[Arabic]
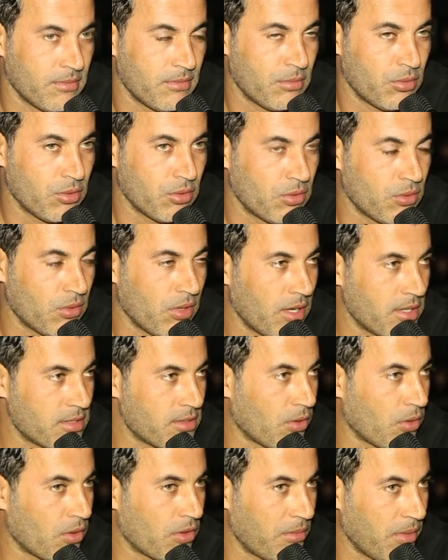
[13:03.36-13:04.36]
بونت
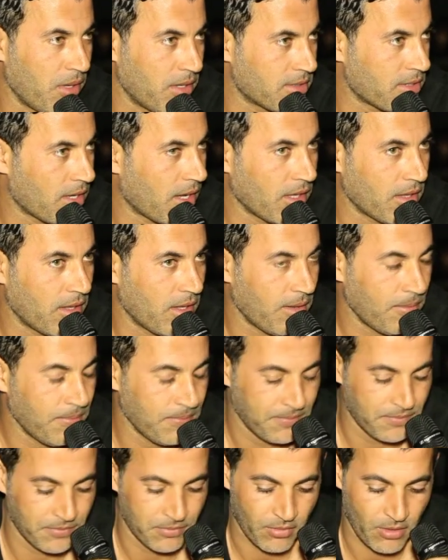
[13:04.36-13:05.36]
وقيس الغضبان ساعتها
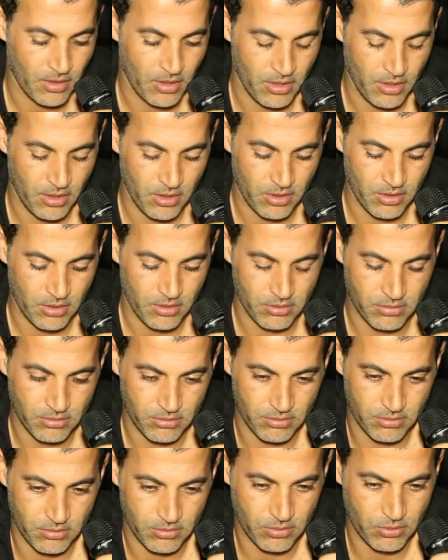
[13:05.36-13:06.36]

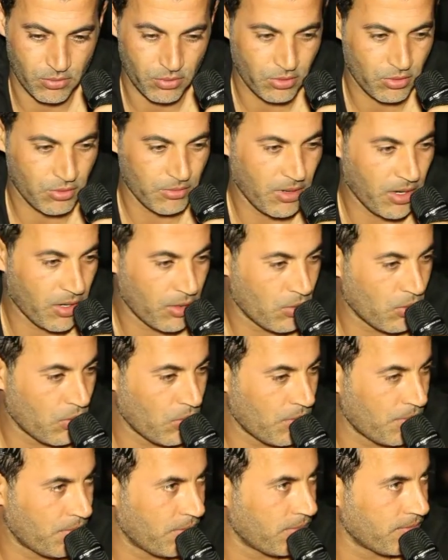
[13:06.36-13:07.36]
وكنت مع
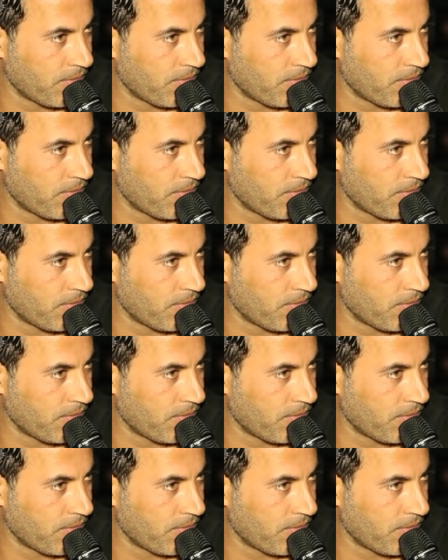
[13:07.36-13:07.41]
الجروب